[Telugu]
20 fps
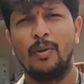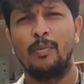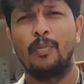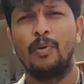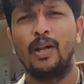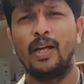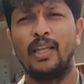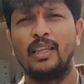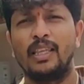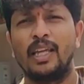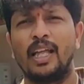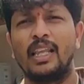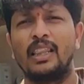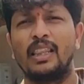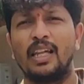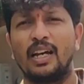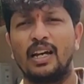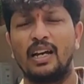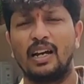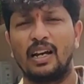ఎప్పుడైతే
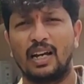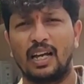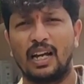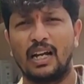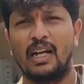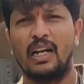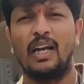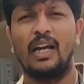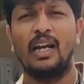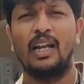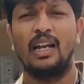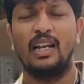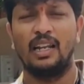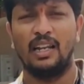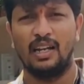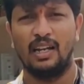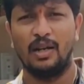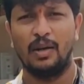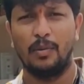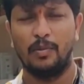అంత కరెక్ట్గా
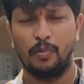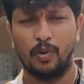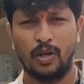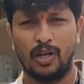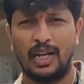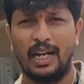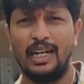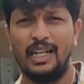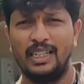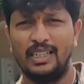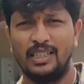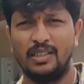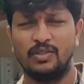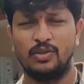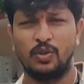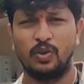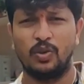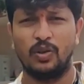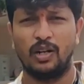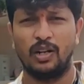ఇప్పుడు
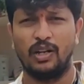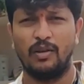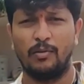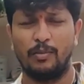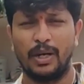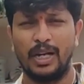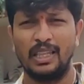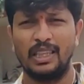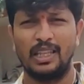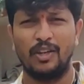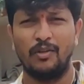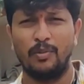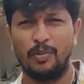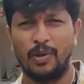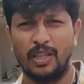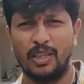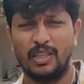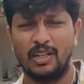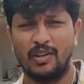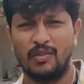కండిషన్స్ చూడండి పడితే
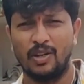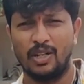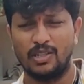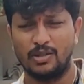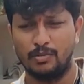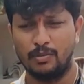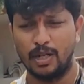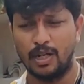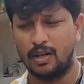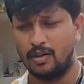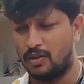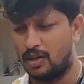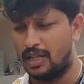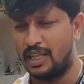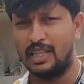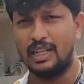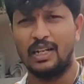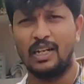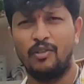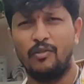విపరీతంగా వర్షం పడడం
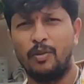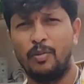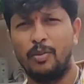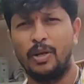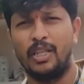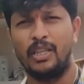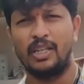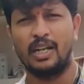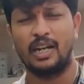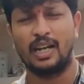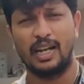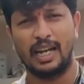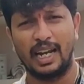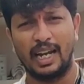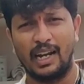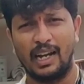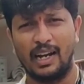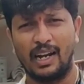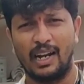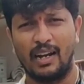లేదంటే విపరీతంగా
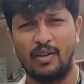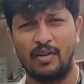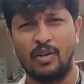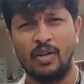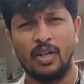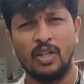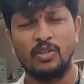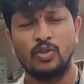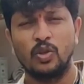ఎండలు రావడం